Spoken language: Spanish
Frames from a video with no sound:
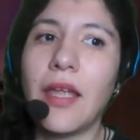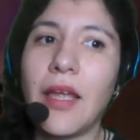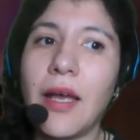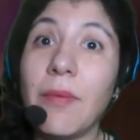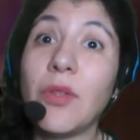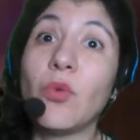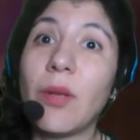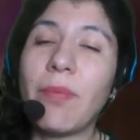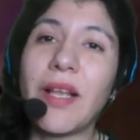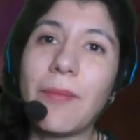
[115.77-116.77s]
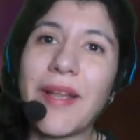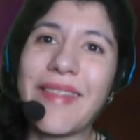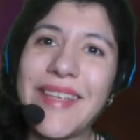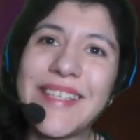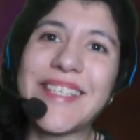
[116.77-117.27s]
aventura para Brad
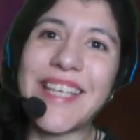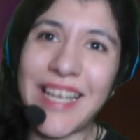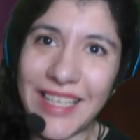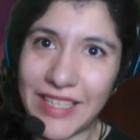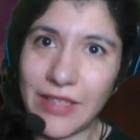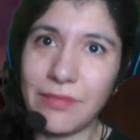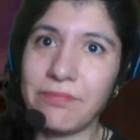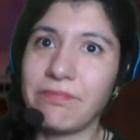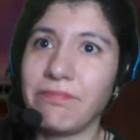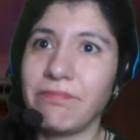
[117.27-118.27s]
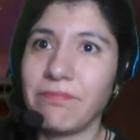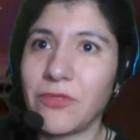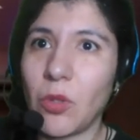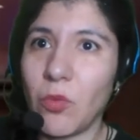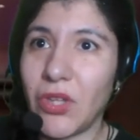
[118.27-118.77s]
y Janet,
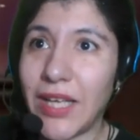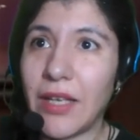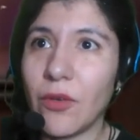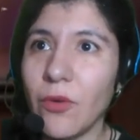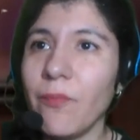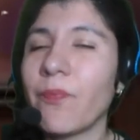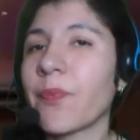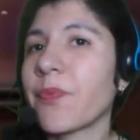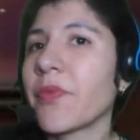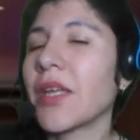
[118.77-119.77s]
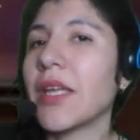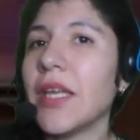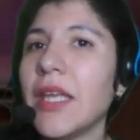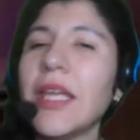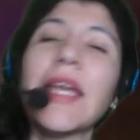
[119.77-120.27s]
como tal, ¿no?
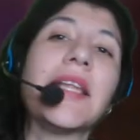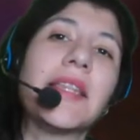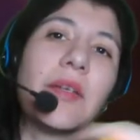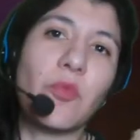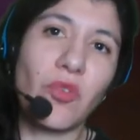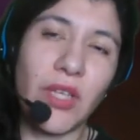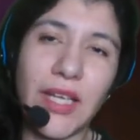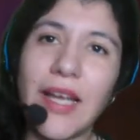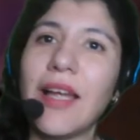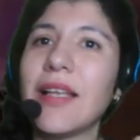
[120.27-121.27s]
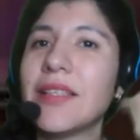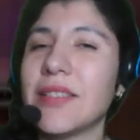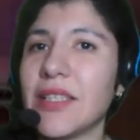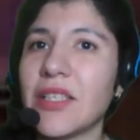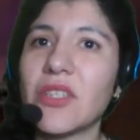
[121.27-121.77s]
Y entre musicales
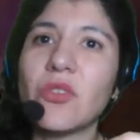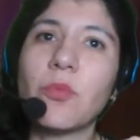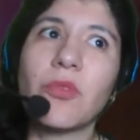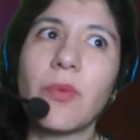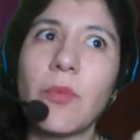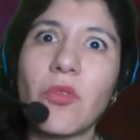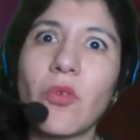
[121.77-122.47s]
y entre eso, pues vemos